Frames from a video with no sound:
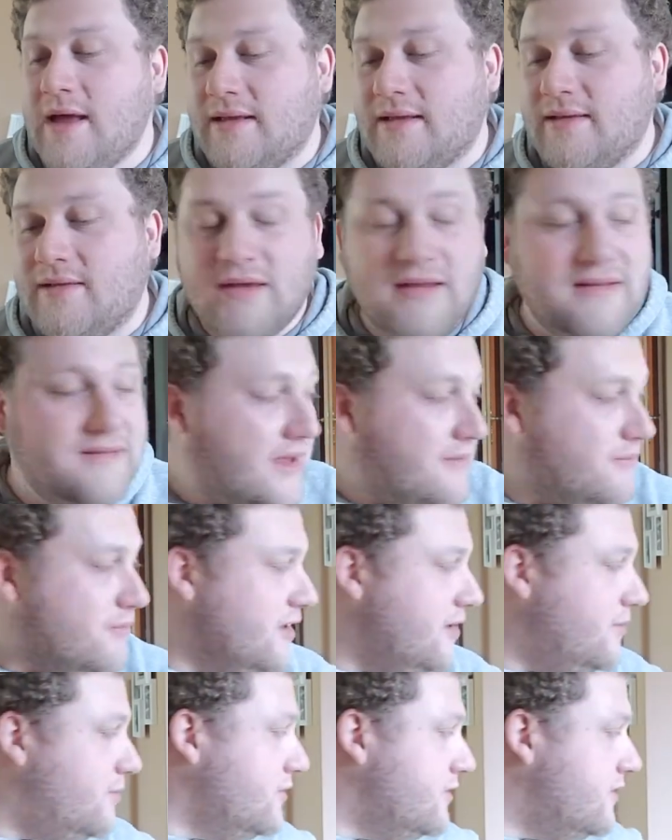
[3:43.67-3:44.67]
Deswegen seid mir
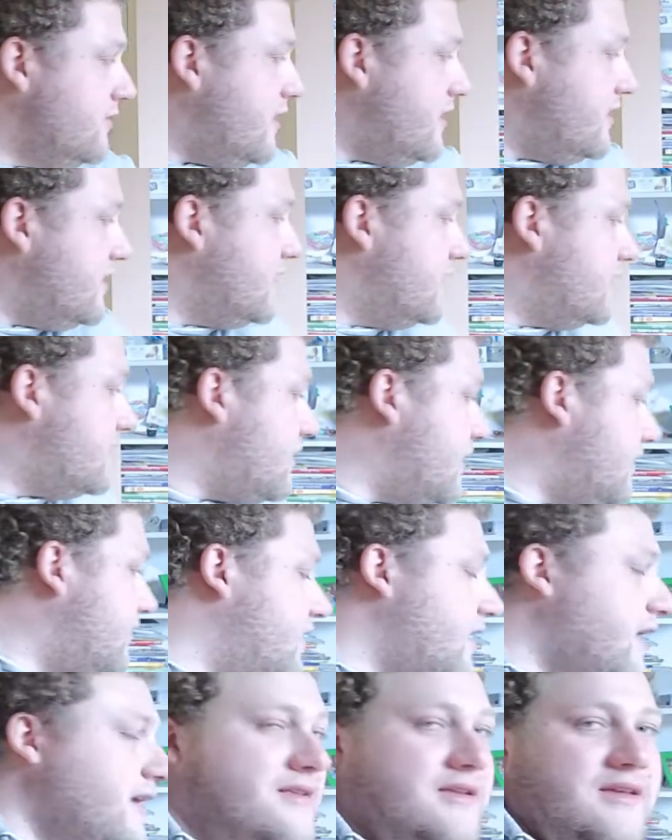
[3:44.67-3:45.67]
nicht böse, wenn ich den Geschmack
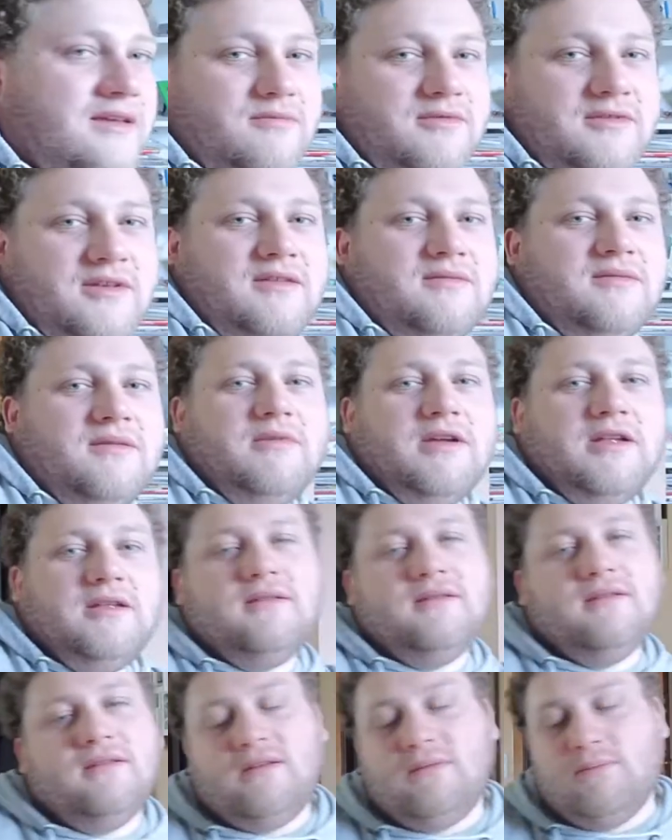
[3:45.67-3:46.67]
vielleicht nicht. Ich muss erstmal
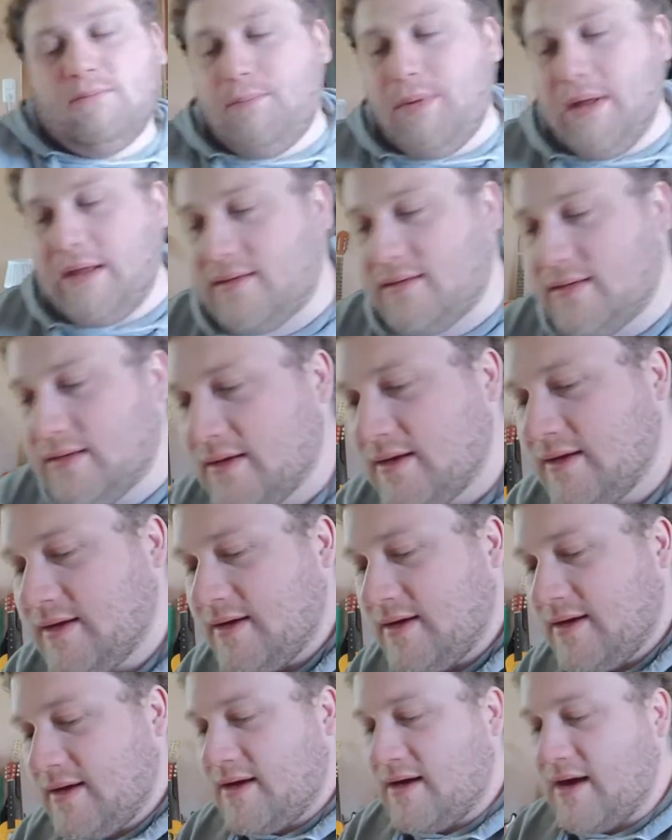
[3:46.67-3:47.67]
meinen Spit
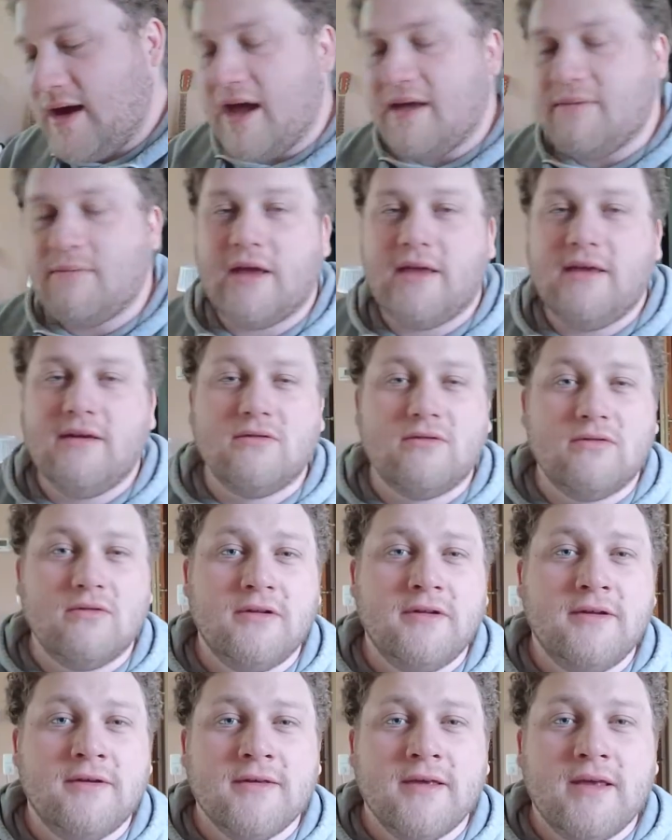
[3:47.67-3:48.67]
einmal hier holen.